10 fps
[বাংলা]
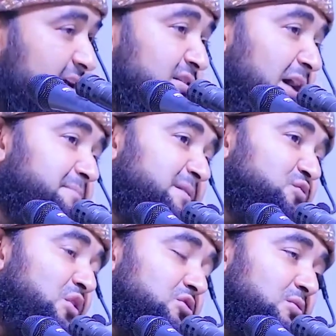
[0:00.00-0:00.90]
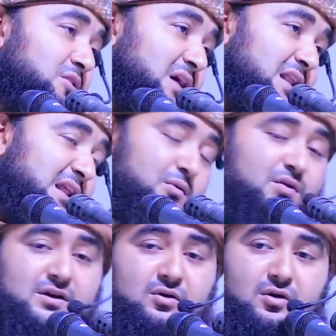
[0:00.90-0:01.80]
কিন্তু আপনি যত বড় আল্লাহর
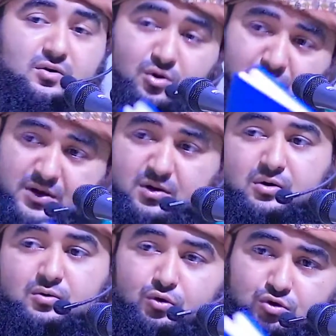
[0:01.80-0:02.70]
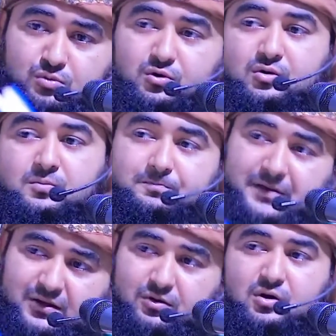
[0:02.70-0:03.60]
ওলি হন নবী হন কুতুব হন
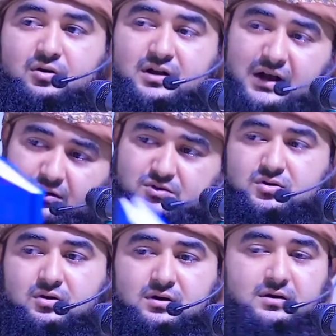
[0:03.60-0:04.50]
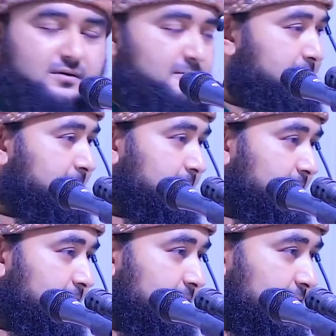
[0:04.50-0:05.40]
পীর হন গাউস হন
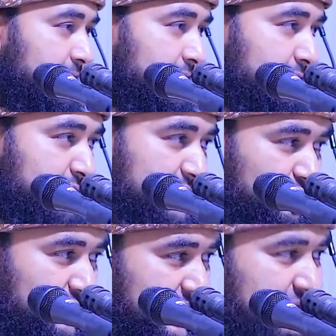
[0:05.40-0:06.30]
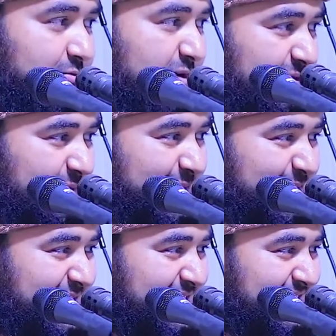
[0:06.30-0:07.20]
মৃত্যু থেকে কেউ বাঁচতে
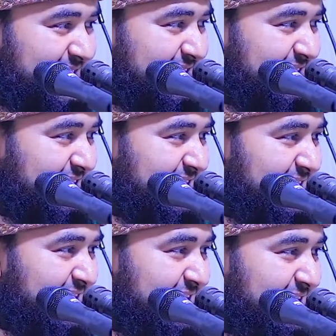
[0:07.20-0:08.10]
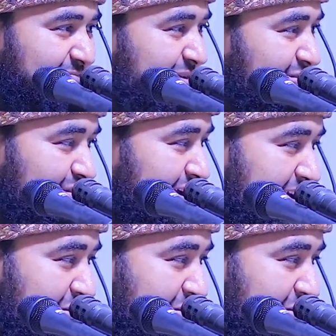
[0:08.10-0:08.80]
পারবে মৃত্যু থেকে